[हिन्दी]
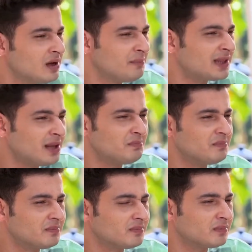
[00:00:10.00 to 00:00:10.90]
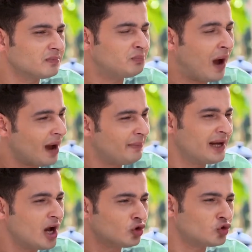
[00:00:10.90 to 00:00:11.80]
मतलब भाभी का
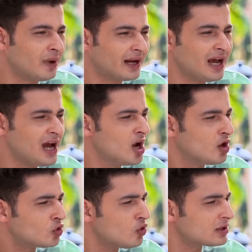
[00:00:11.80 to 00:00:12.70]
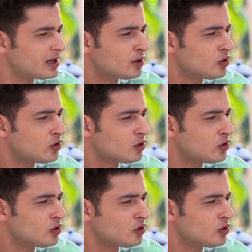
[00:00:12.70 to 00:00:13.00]
और तुम्हारा रोज का रोज